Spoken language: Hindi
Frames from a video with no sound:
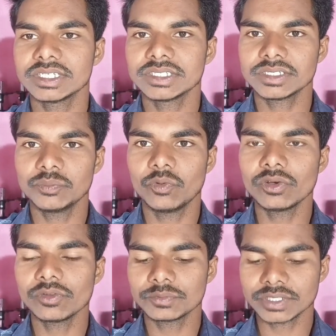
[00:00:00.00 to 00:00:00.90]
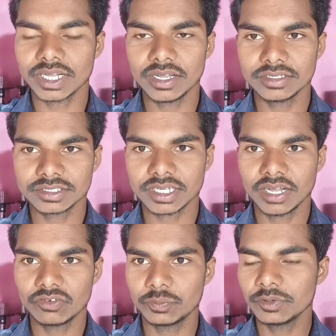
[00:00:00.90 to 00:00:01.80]
जैसे कि फोर ओम्स का
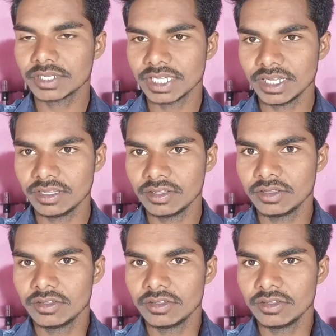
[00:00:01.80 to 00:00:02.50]
इसका आउटपुट है